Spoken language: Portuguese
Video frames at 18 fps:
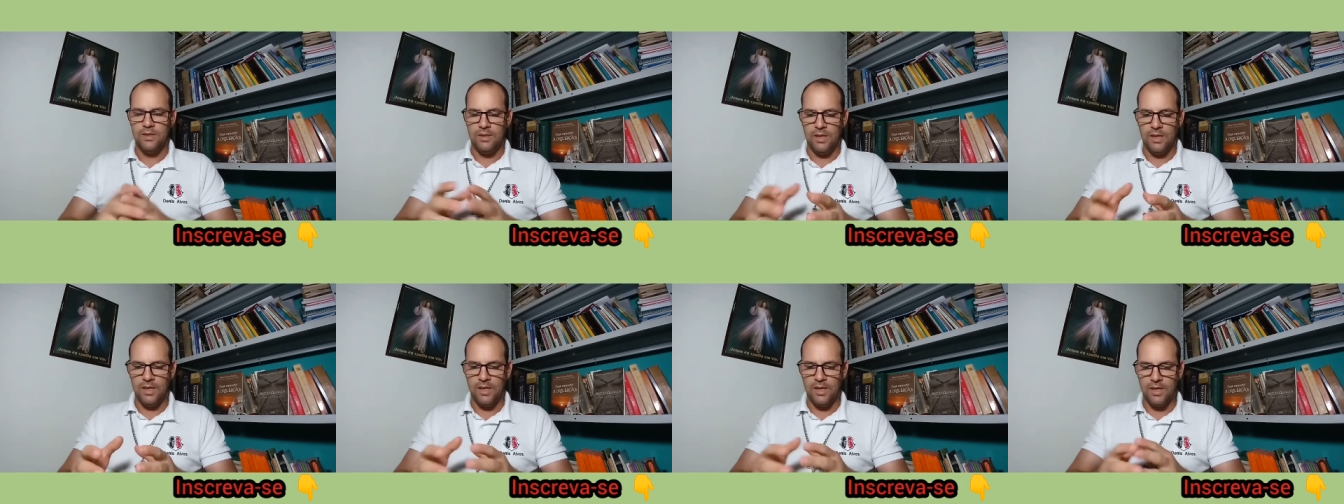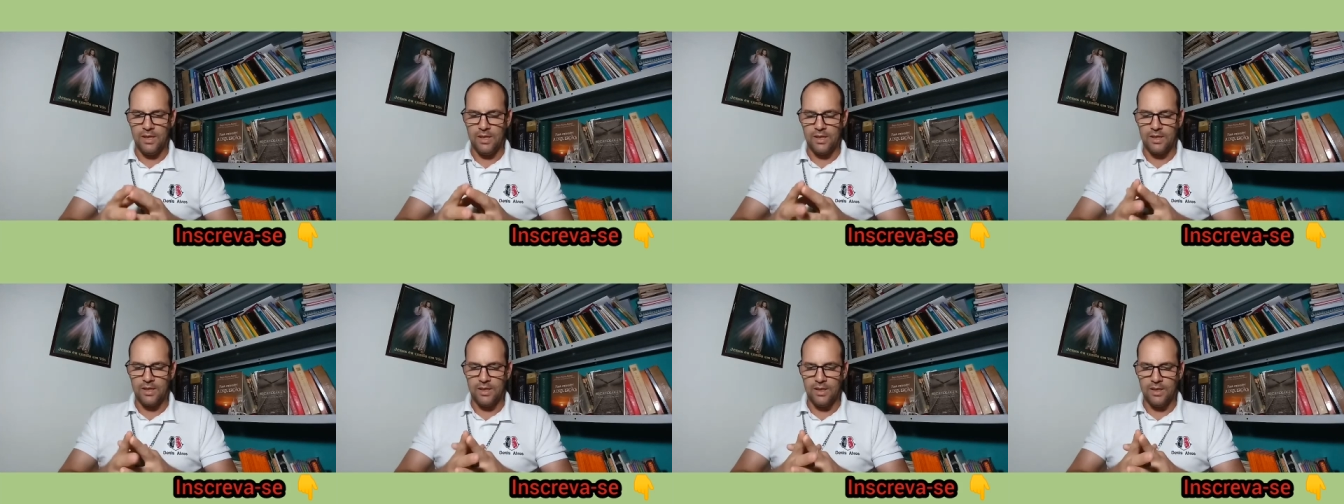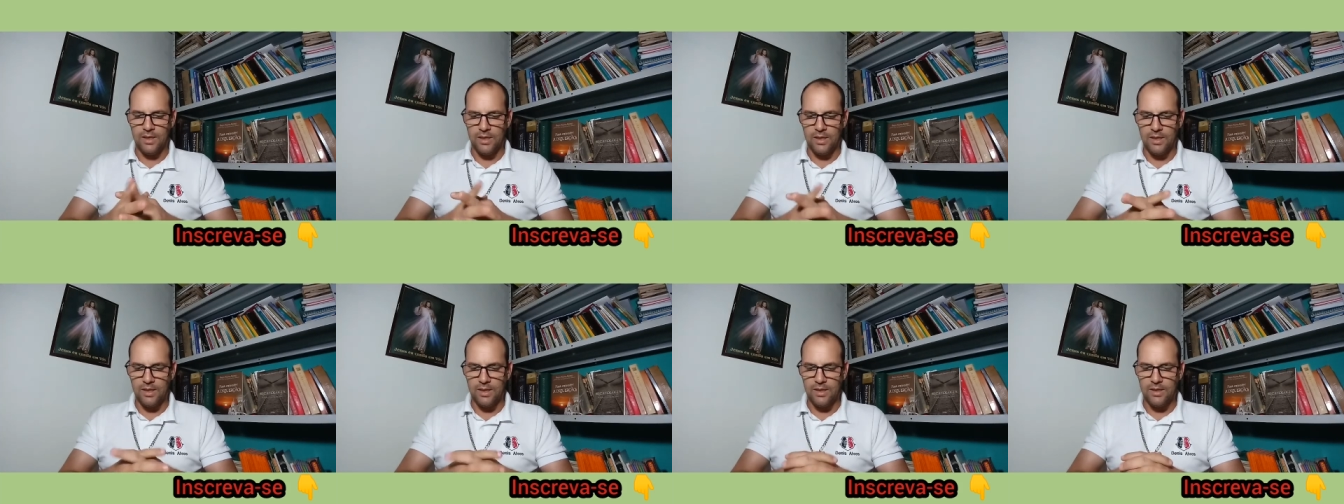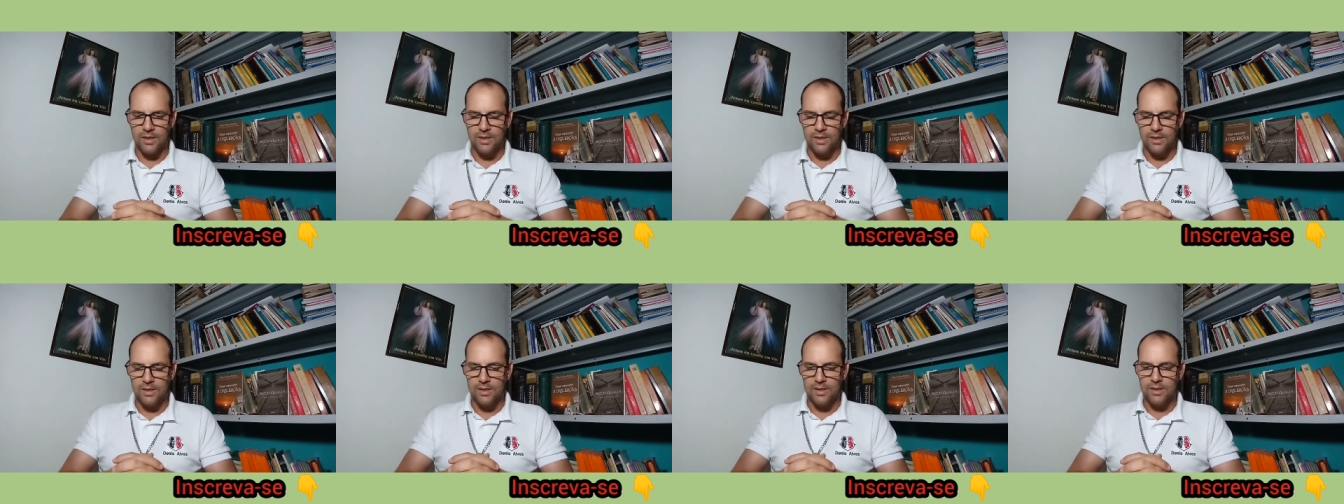é, que
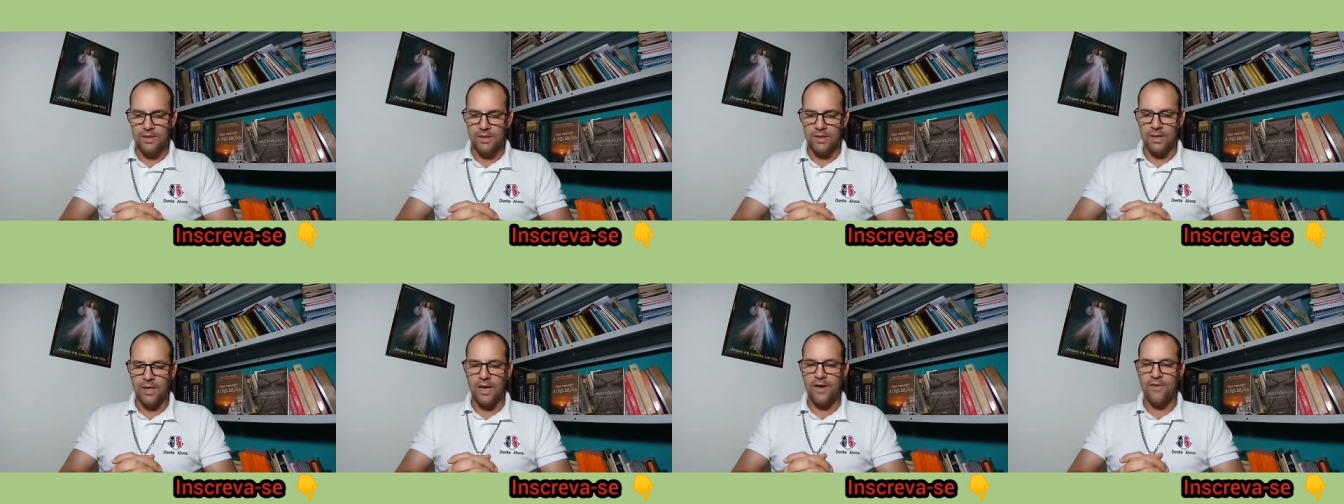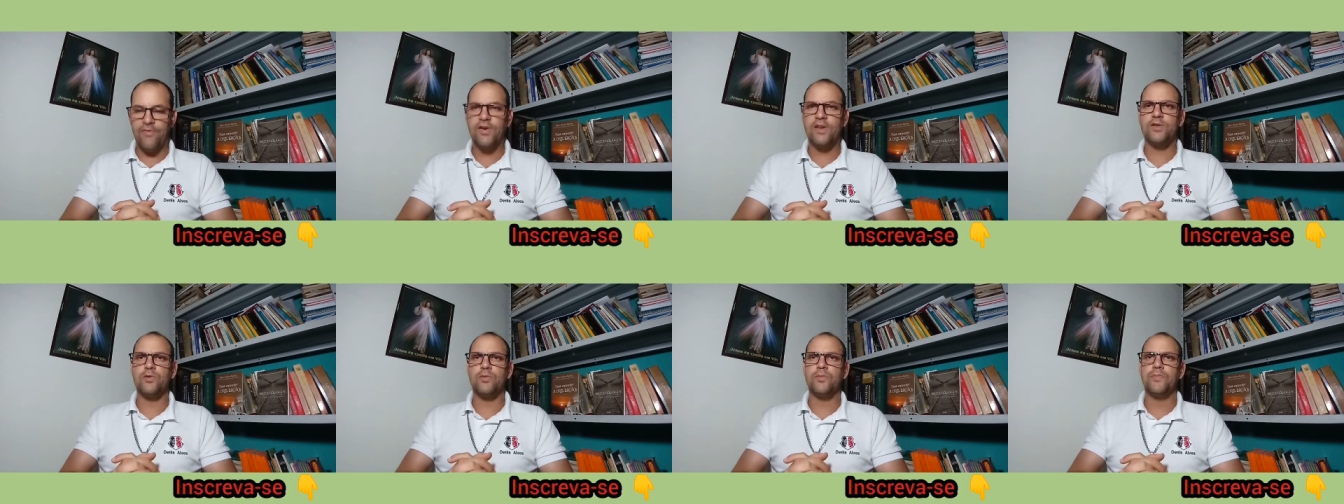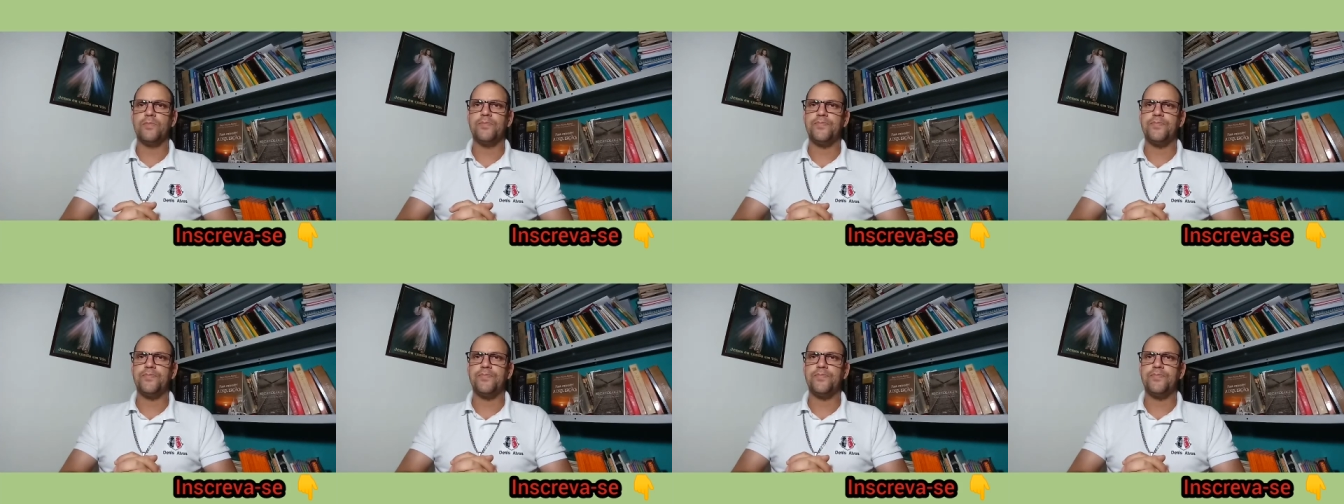em Éfeso,